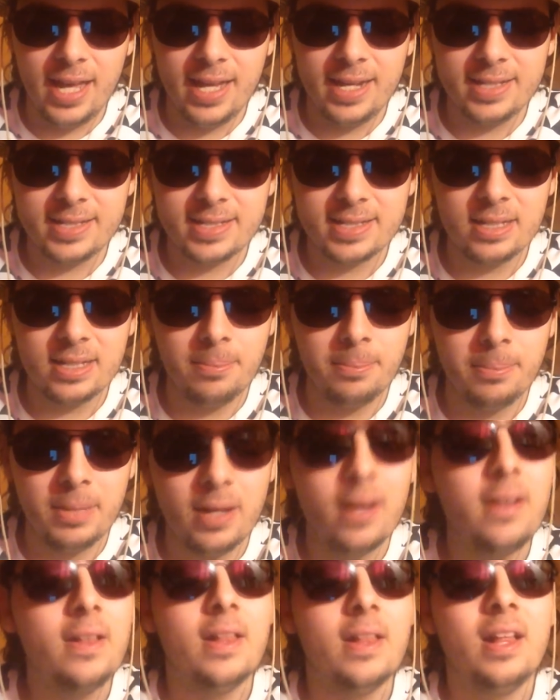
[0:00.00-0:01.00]
LS-SAM.
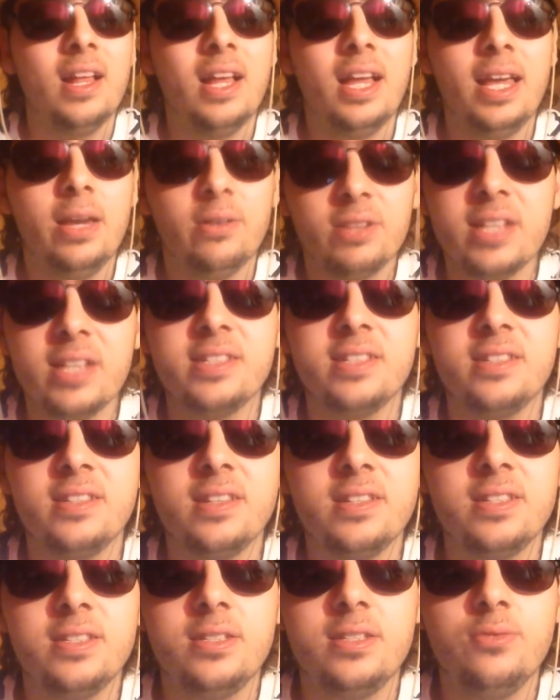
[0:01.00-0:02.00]
Et on a C17 et
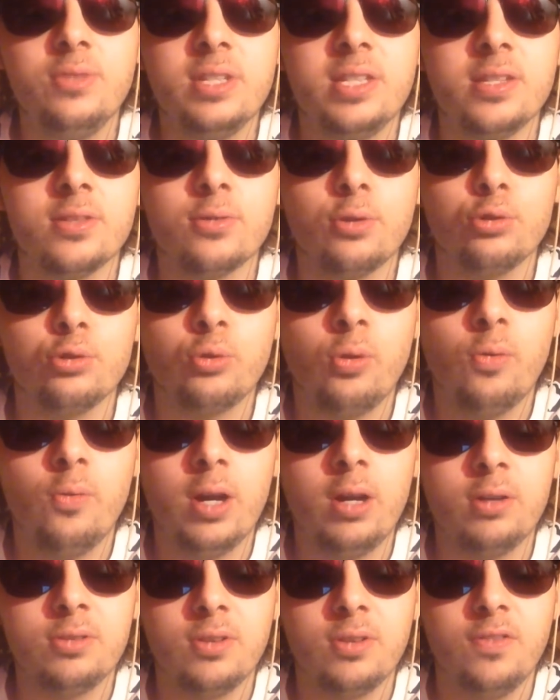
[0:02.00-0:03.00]
18 qui se retrouvent
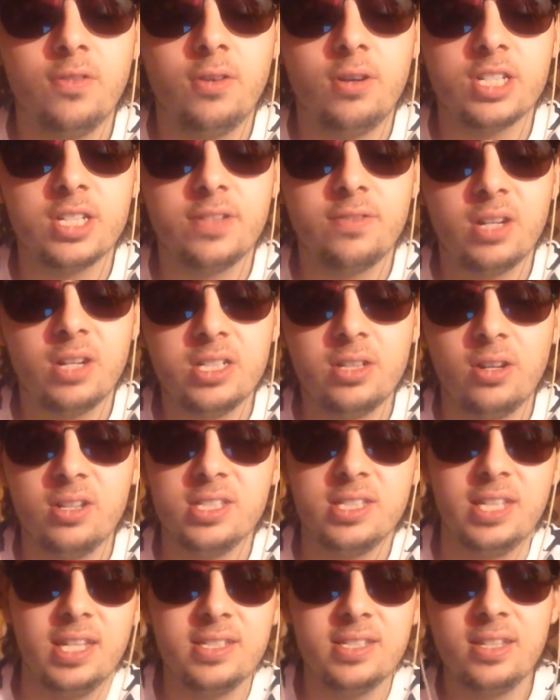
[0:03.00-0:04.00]
voilà, entre frangins frangins. Alors
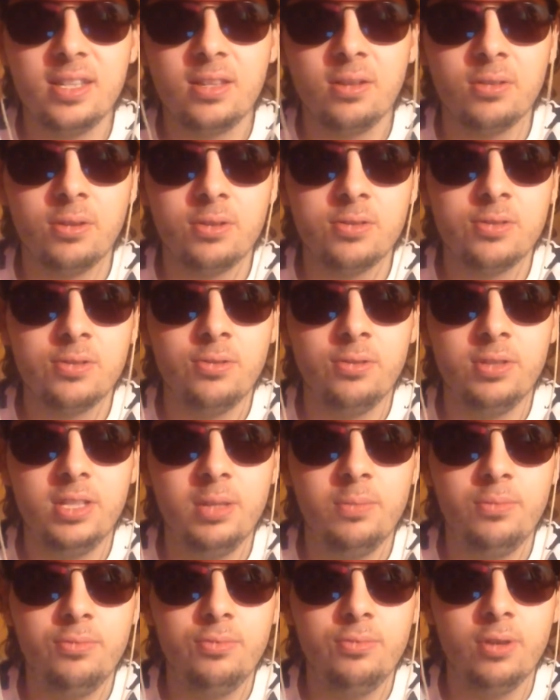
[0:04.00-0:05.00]
c'était assez tendancieux au
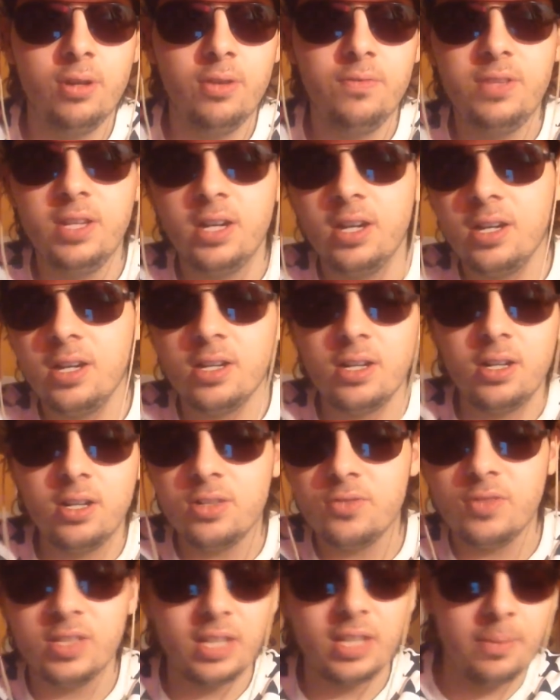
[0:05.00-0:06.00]
début, euh, viens,
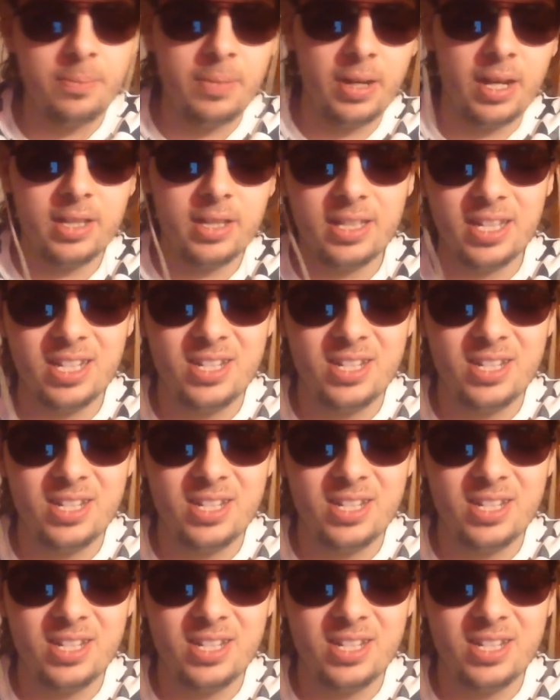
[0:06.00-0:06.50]
je vais te réparer ta